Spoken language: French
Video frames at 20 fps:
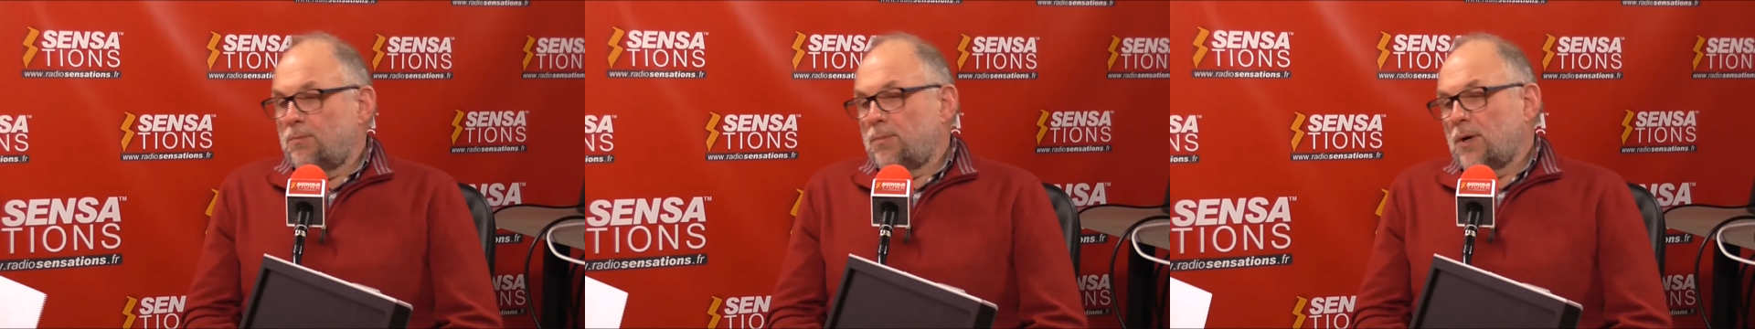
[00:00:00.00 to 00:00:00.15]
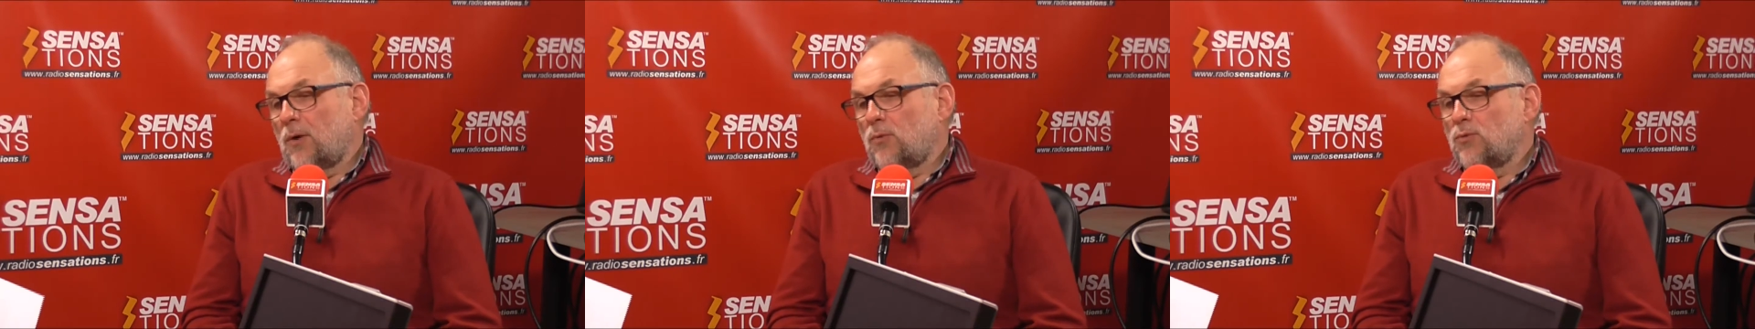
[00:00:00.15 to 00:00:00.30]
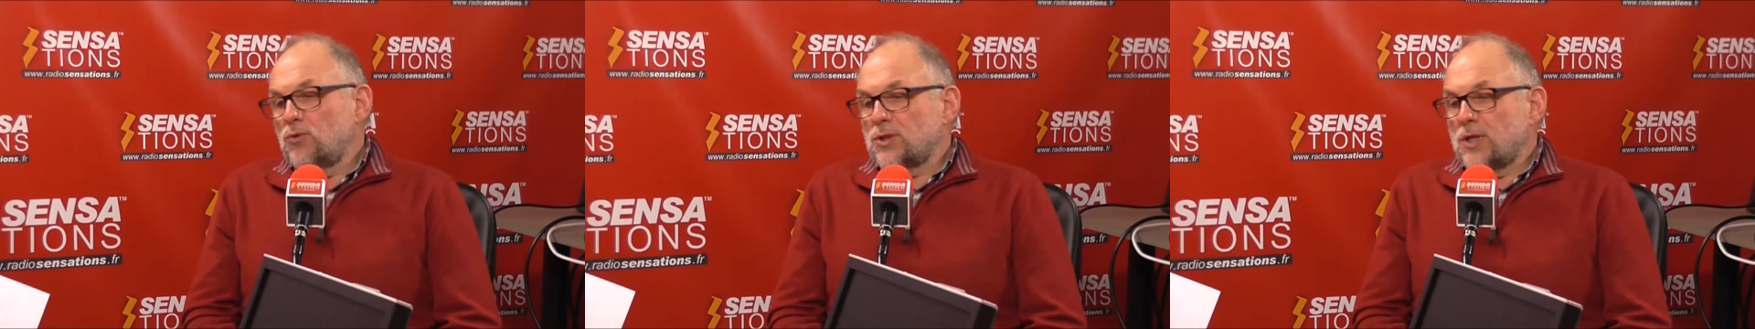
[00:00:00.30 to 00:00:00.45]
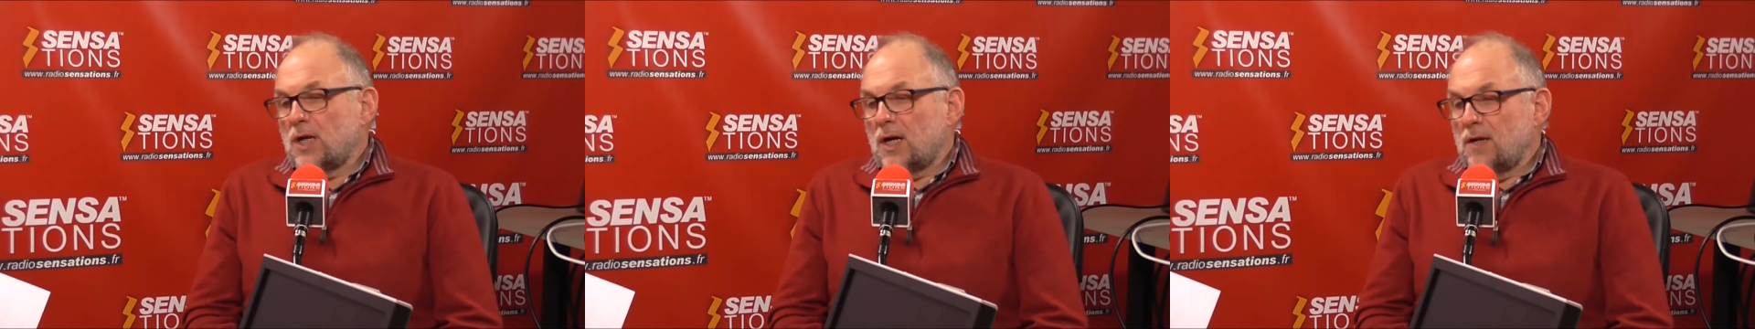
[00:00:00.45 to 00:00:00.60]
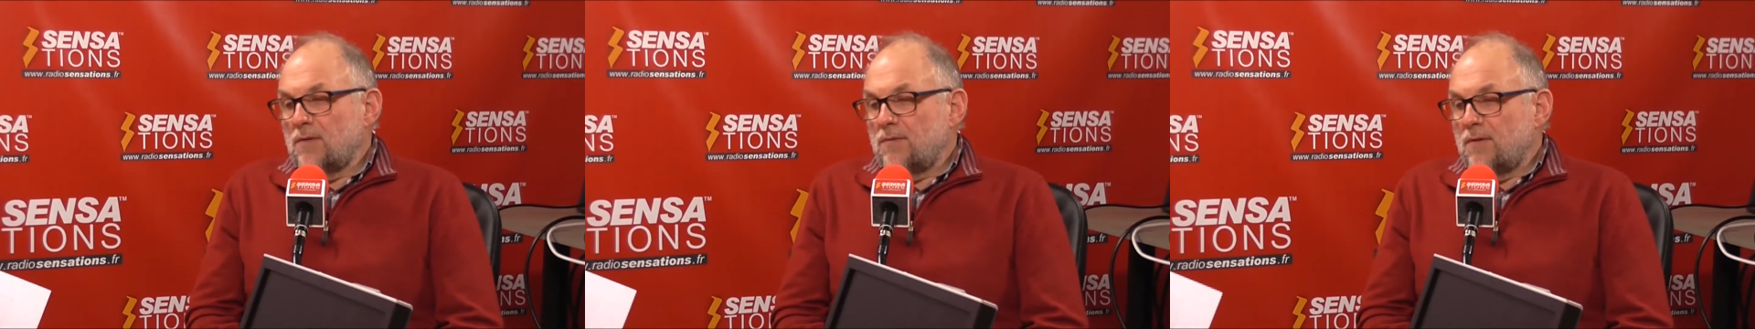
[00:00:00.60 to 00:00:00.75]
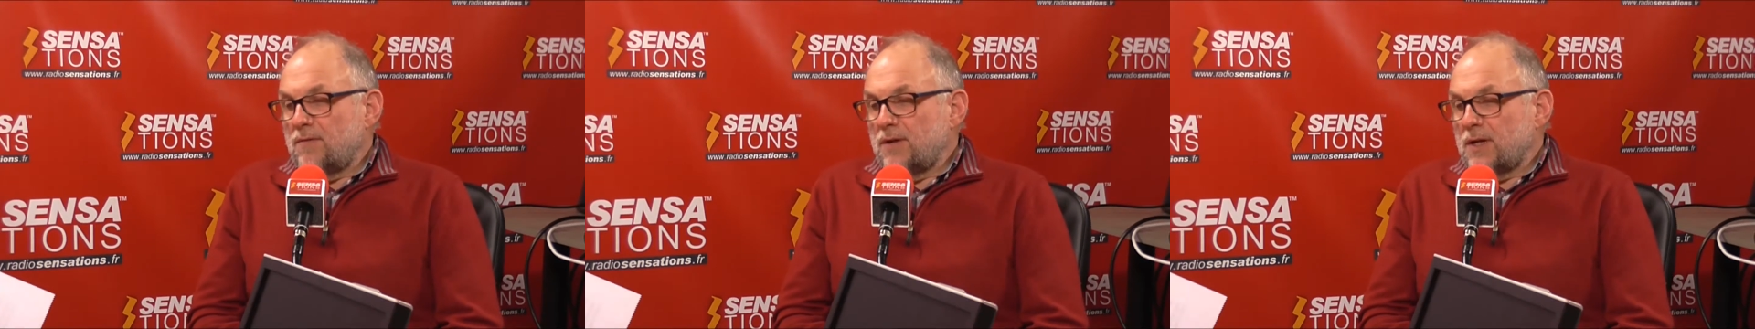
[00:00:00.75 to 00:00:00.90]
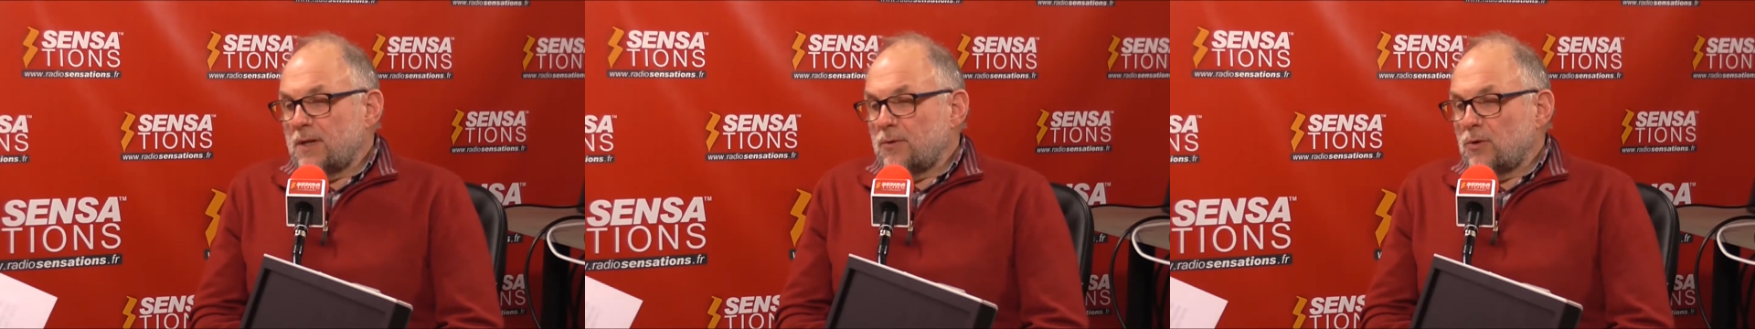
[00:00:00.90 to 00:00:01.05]
par où
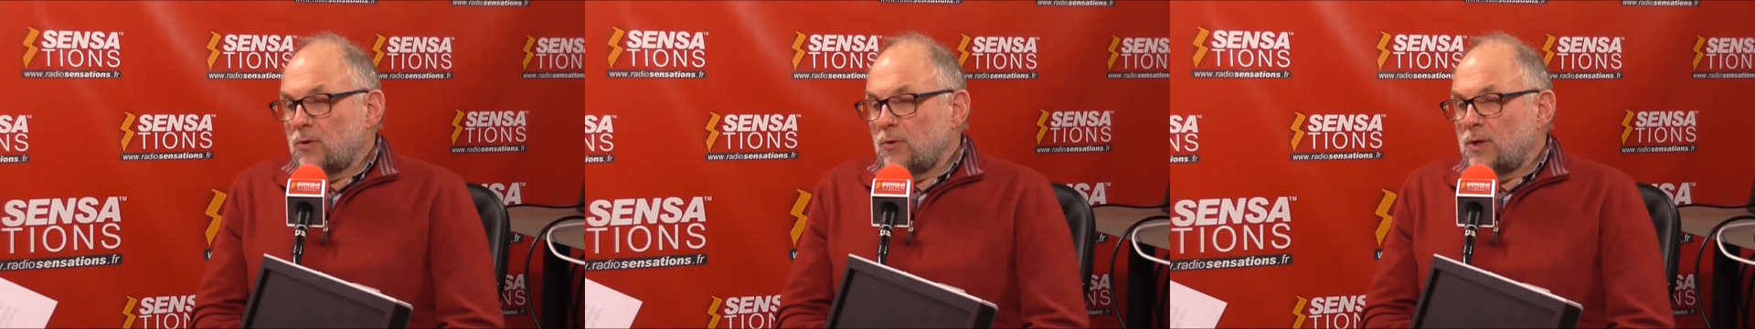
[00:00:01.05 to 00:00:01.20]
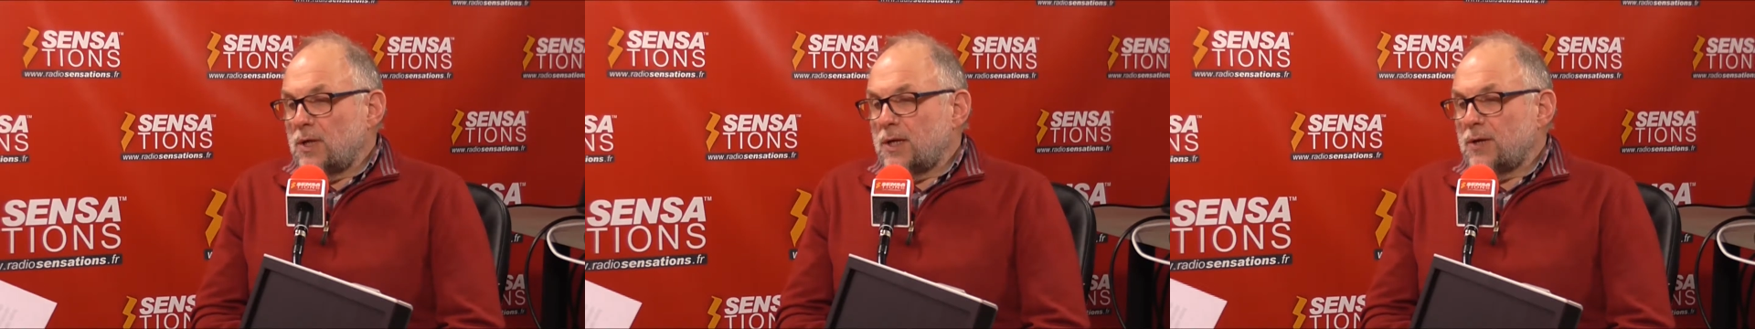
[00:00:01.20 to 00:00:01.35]
j'arrive avec euh,